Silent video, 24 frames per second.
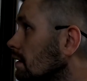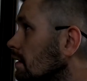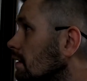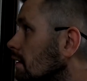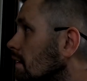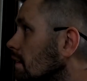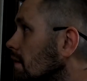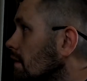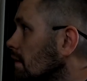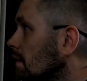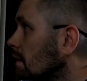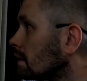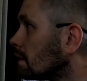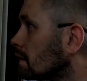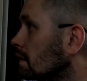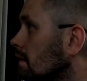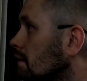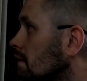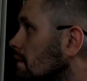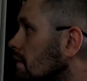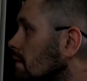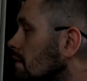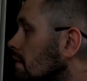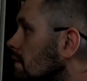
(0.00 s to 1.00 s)
Za
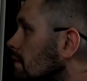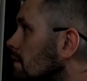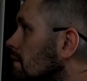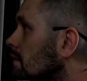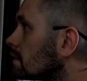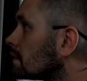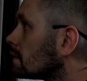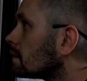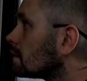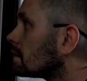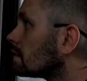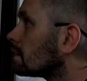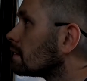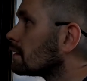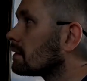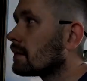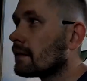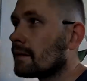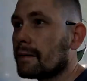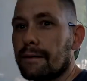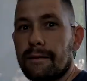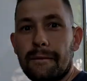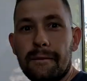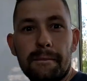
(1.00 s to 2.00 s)
15.05. piąta.
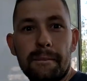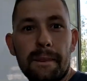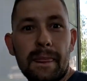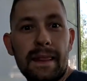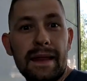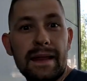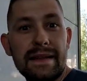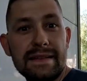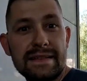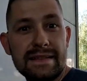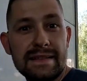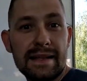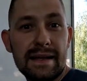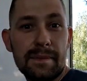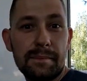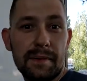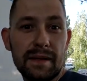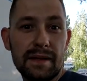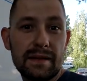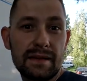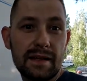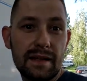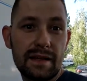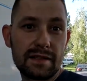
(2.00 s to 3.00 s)
Za
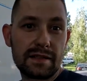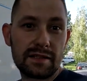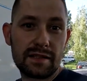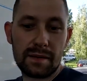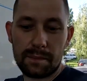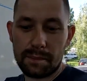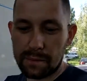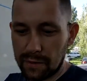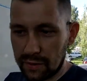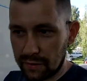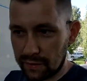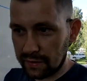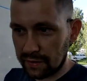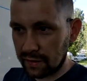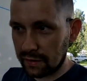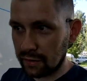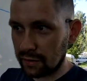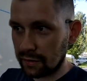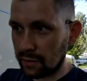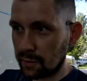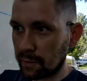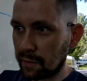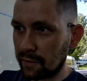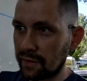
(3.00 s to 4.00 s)
15.05, piąta,
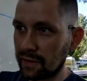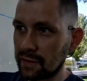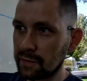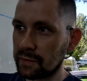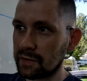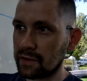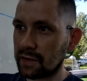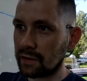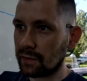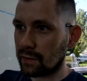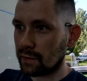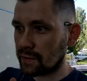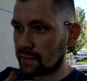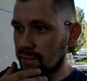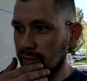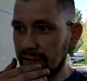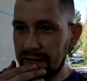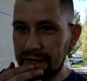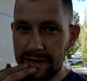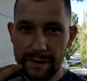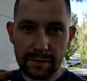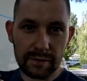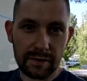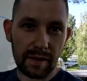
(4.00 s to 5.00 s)
no to powiedzmy, że koło
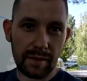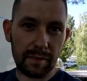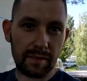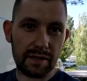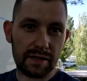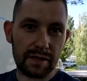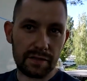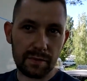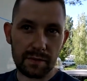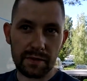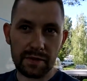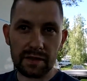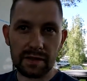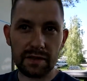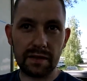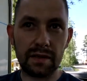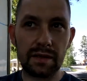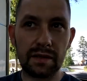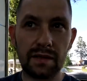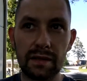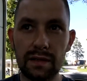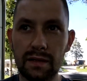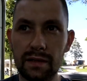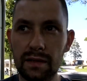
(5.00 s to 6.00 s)
czwartej tutaj byliśmy.
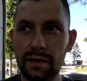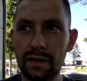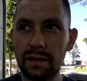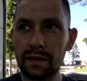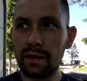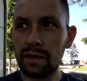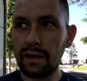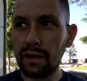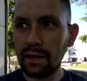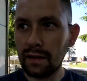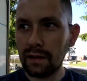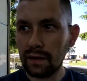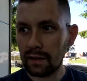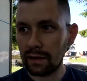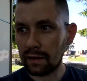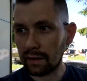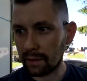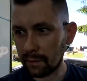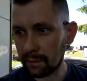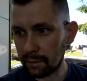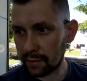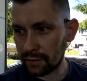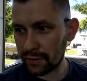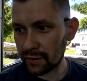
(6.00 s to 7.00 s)

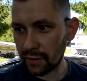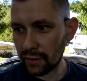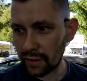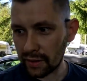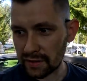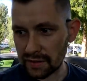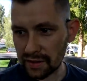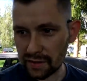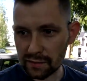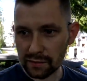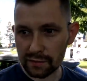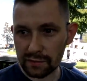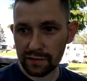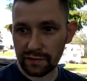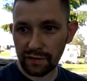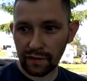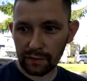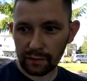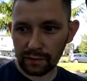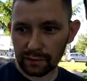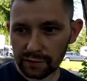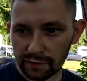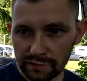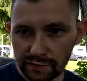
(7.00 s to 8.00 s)
E, bo trochę czasu
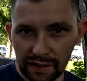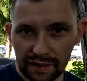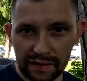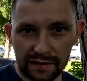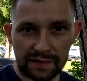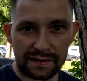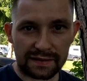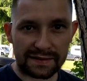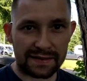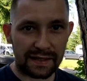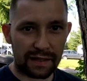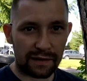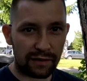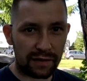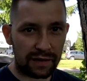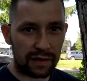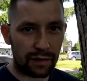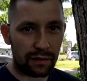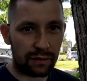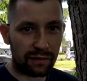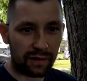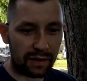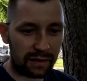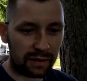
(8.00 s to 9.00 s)
trwało tutaj
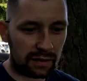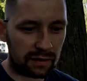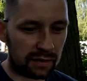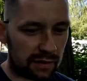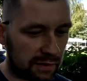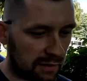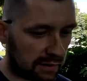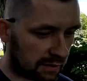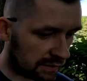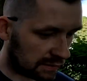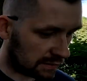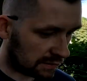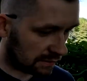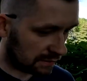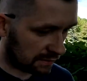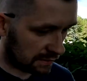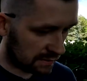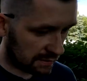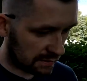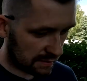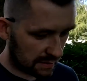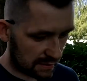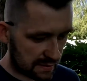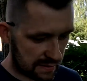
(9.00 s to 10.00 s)
zakwaterowanie,
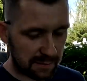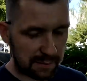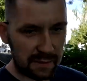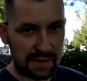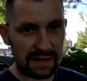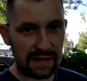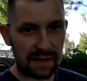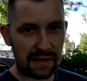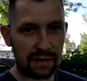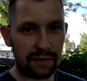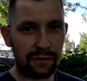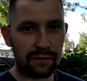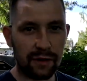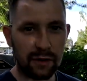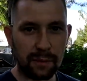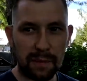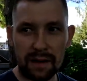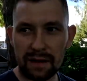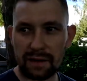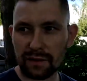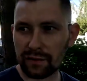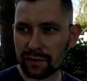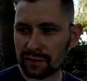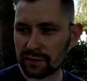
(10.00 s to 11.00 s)
e, spisanie
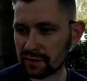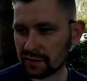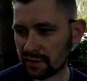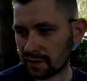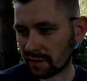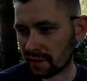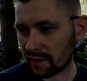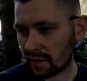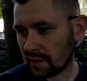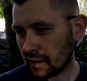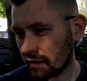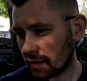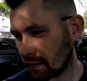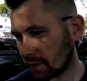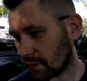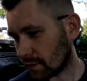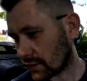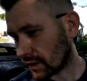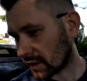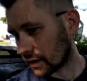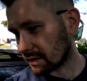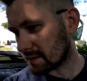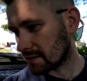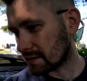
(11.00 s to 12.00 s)
formalności
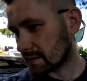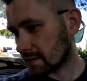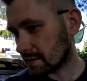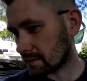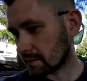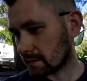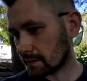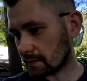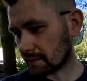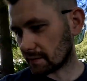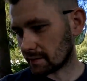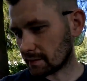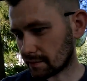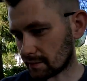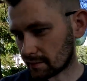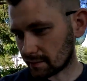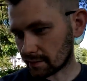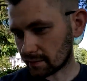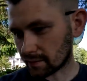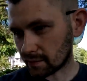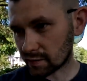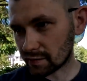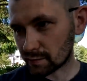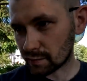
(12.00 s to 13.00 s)
oraz
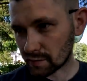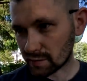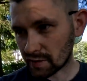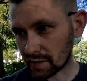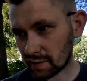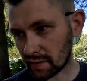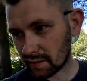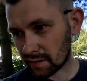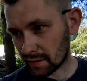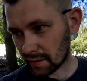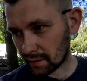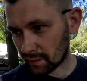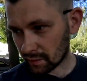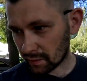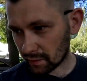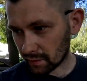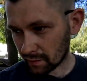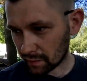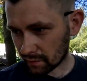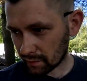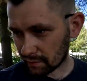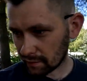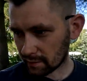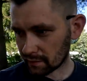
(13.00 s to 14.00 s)
e, rozłożenie
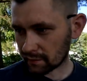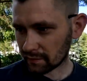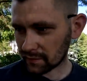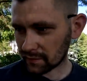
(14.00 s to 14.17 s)
tego,